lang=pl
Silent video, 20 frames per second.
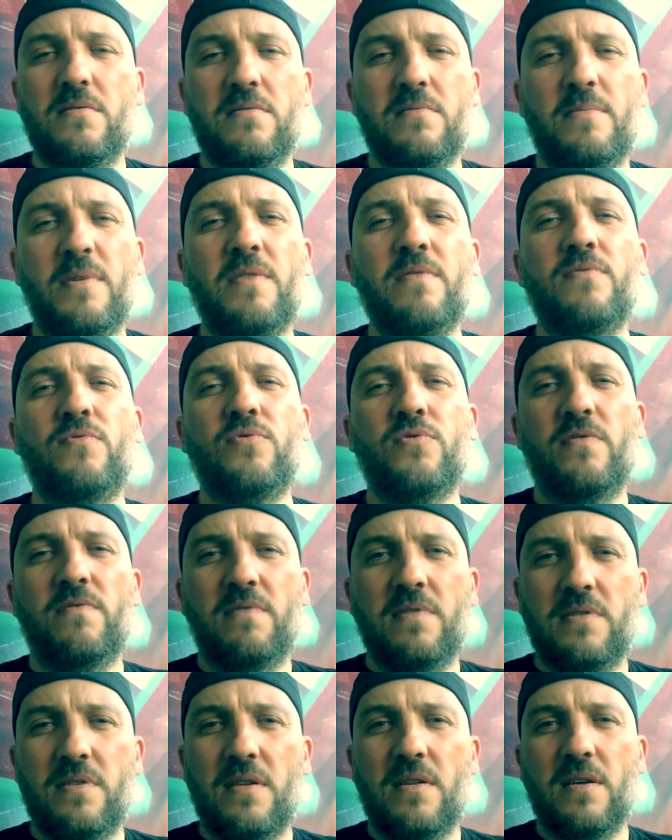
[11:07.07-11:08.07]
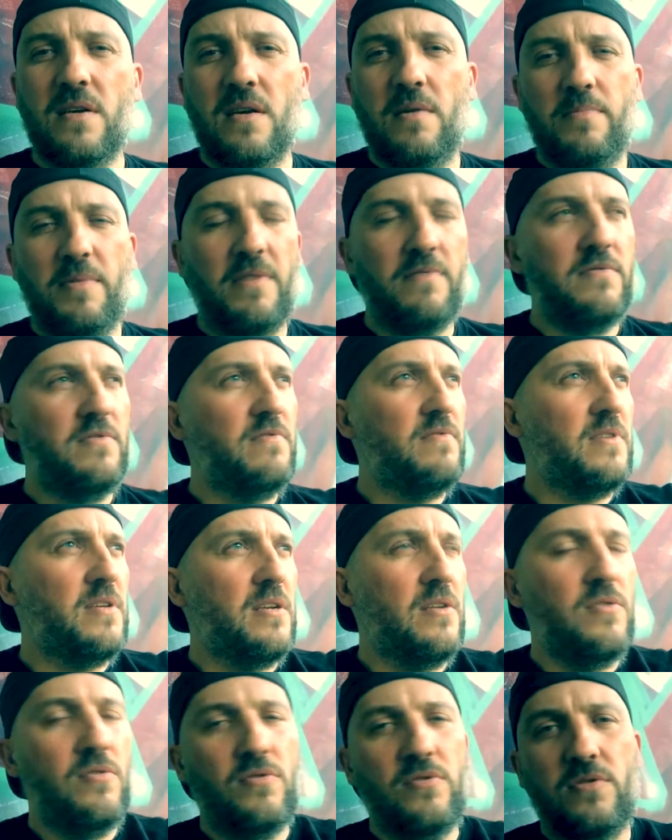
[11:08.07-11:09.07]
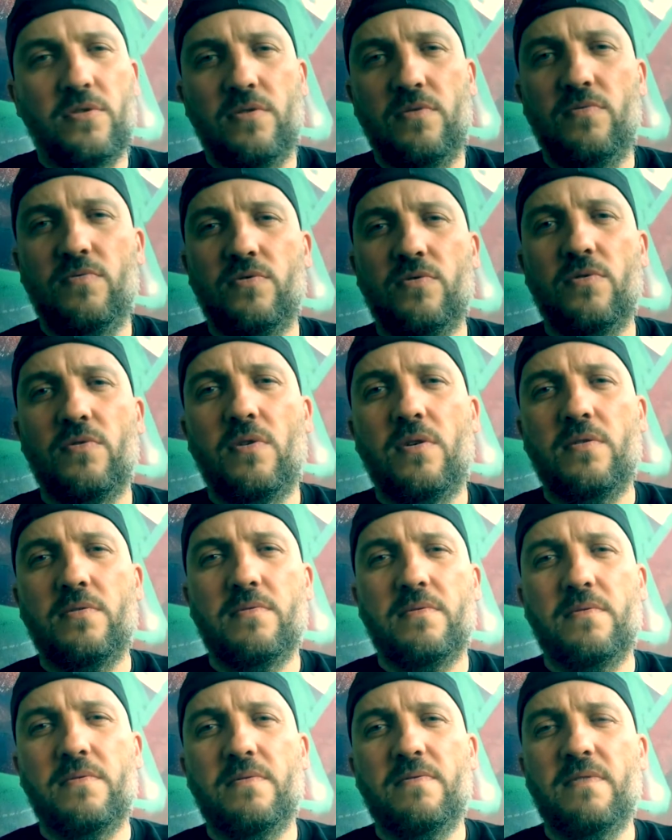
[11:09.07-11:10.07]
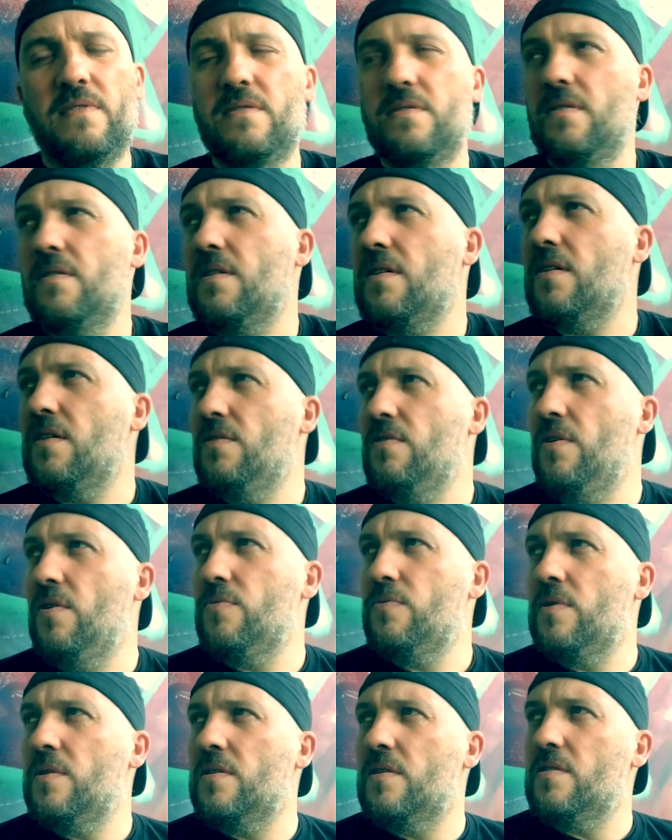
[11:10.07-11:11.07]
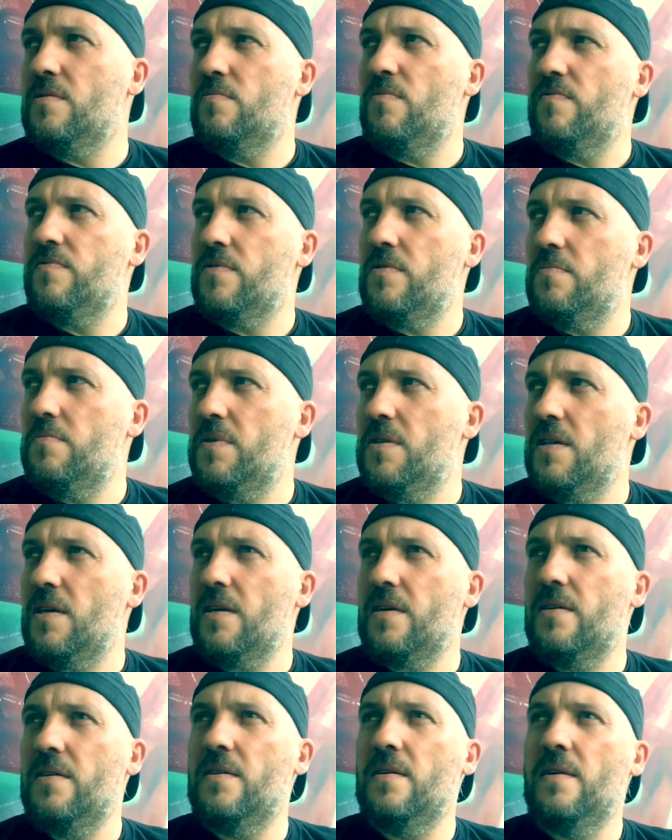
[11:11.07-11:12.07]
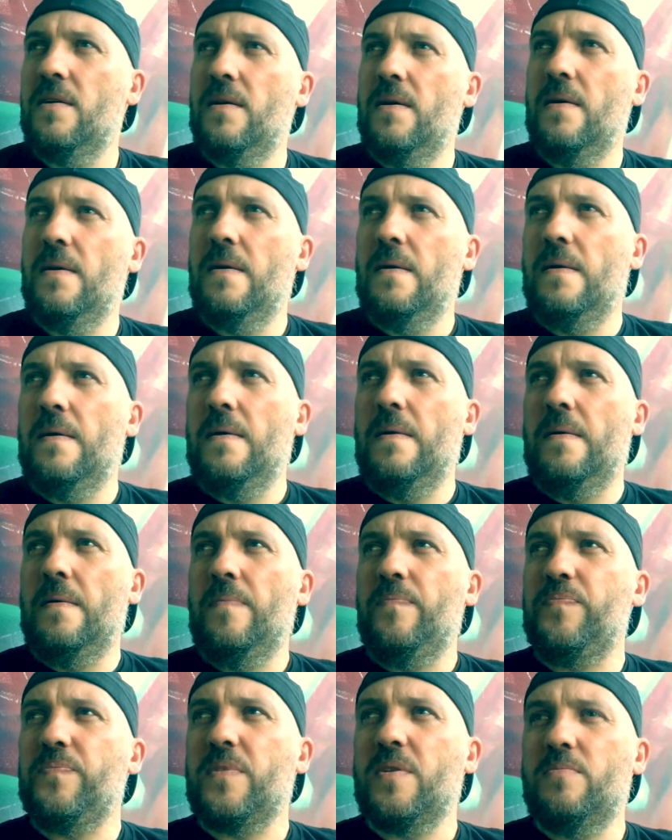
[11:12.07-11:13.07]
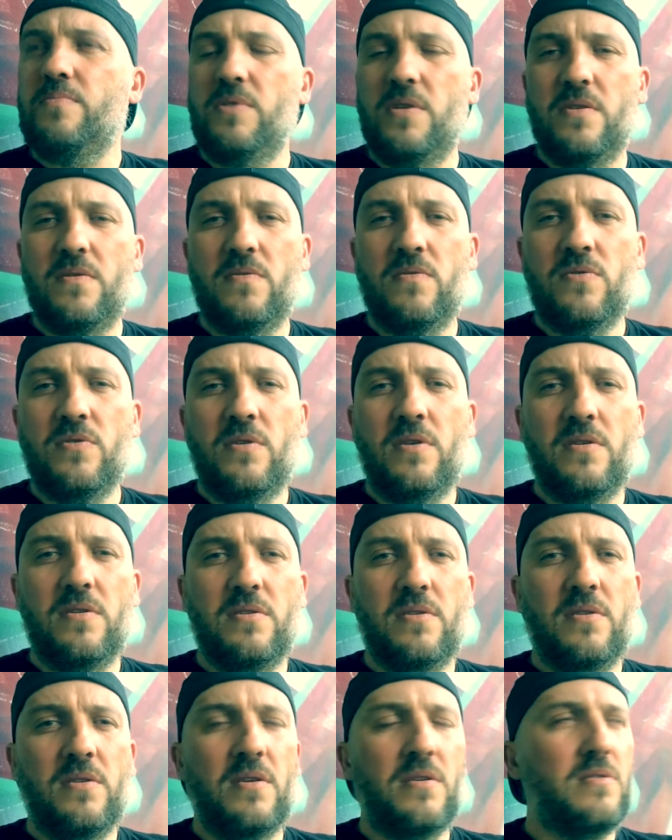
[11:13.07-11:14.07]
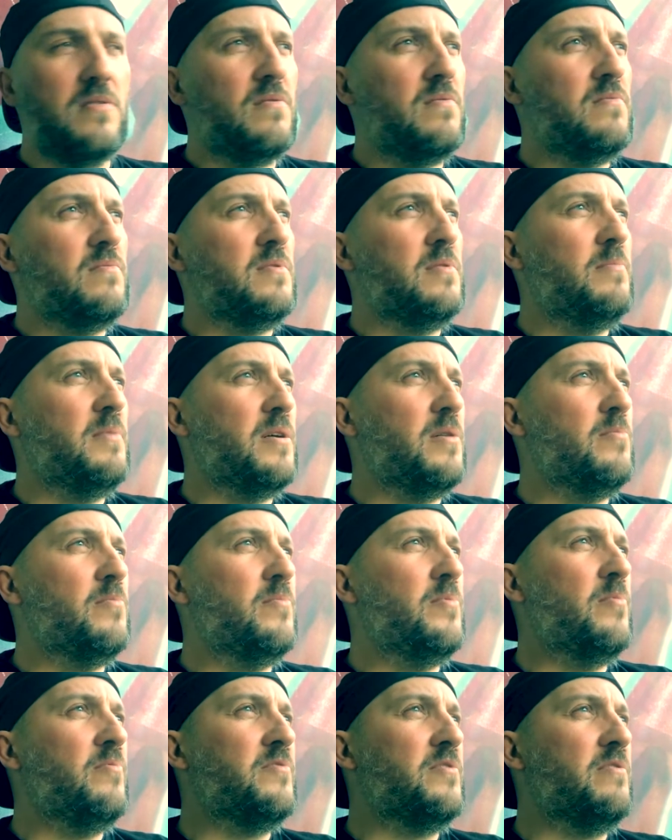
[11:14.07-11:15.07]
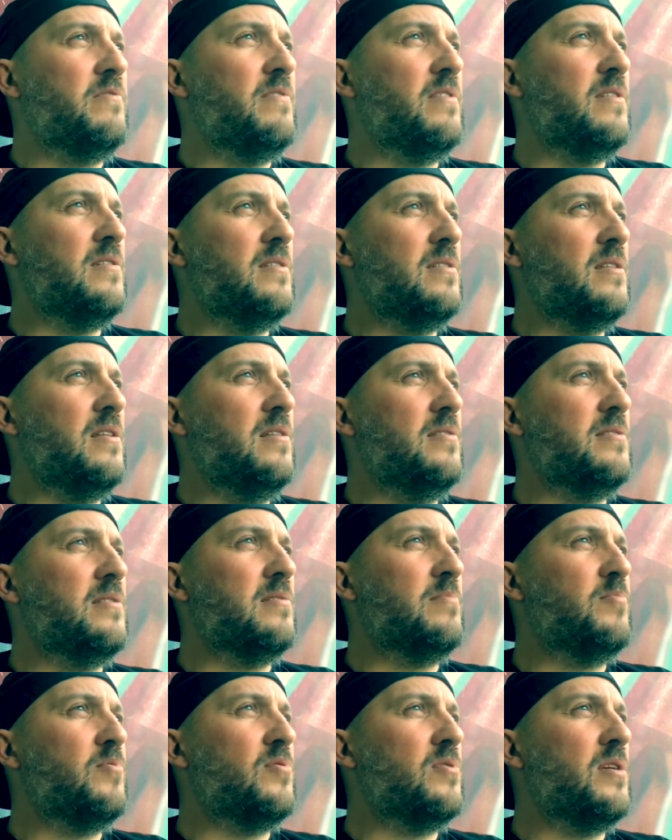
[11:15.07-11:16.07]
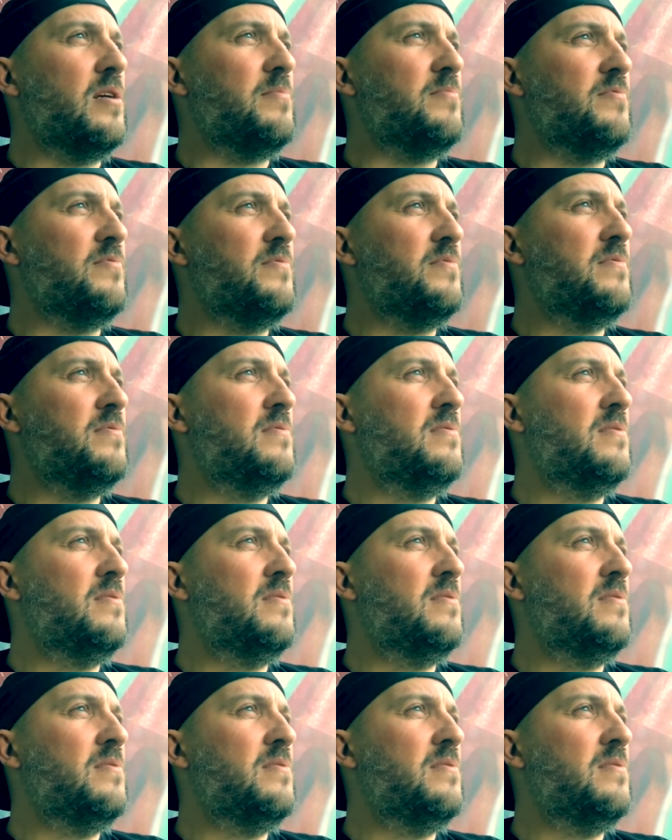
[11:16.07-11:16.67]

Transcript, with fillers: mają dużo więcej takiej prawdziwej radości, dużo więcej takiego autentyzmu w sobie, tak? Przez to, że, że nie są, nie mają powgrywanych tyle tych programów,